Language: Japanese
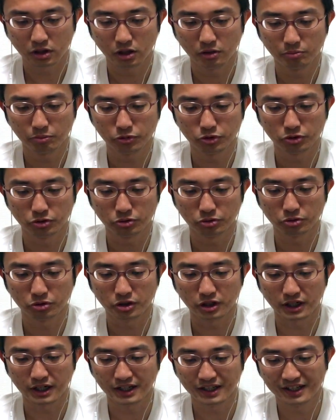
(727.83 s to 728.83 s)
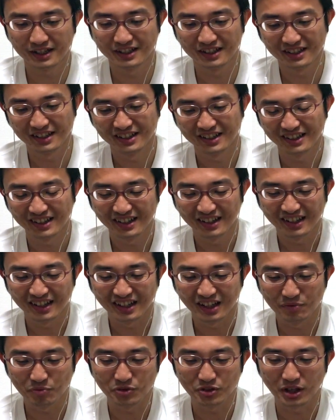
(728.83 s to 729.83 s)
一歩取っとくか
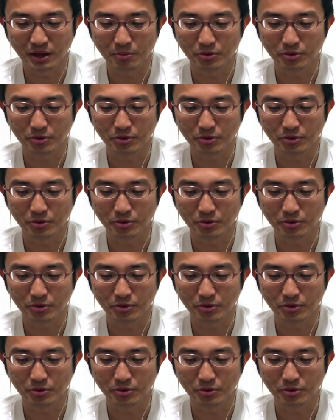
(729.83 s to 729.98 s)
一歩